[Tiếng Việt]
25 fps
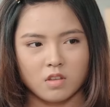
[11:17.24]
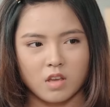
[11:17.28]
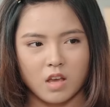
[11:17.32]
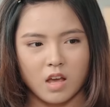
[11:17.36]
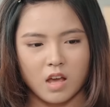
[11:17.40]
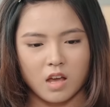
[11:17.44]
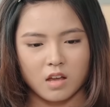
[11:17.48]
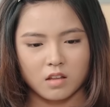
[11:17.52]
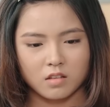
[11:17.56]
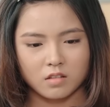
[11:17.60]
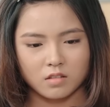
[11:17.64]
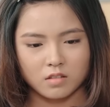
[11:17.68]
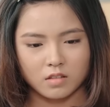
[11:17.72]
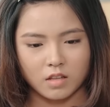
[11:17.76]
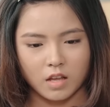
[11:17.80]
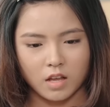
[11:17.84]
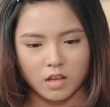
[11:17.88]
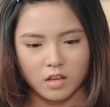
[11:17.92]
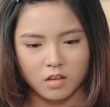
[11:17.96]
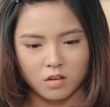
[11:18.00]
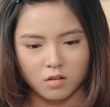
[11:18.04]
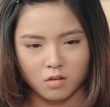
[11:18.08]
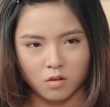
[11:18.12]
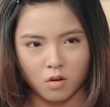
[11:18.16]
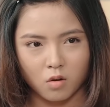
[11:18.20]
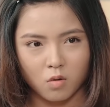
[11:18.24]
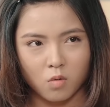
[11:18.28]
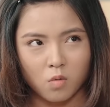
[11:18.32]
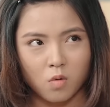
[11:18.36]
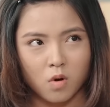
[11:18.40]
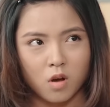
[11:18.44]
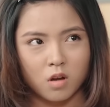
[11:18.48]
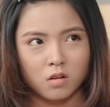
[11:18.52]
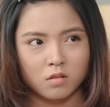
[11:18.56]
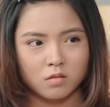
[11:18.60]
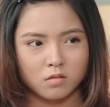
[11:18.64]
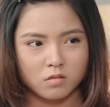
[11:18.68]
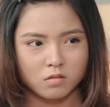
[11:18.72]
dạ tại con
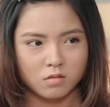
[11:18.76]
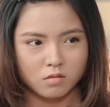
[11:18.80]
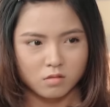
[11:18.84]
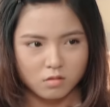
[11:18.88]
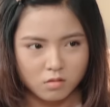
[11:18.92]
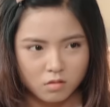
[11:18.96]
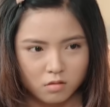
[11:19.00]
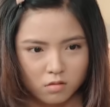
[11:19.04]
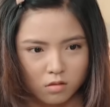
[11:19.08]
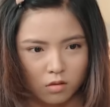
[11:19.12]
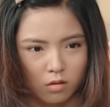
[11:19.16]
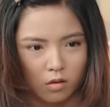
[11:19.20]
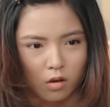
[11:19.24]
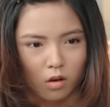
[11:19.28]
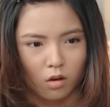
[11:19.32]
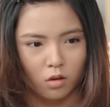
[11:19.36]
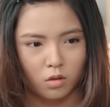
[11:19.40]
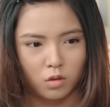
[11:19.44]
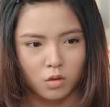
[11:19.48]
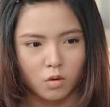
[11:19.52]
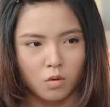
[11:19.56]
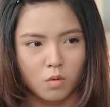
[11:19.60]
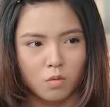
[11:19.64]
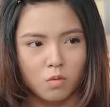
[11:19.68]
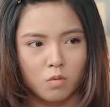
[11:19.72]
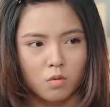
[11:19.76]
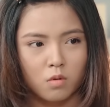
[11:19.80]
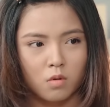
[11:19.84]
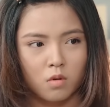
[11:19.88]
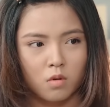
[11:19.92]
quên con xin lỗi chú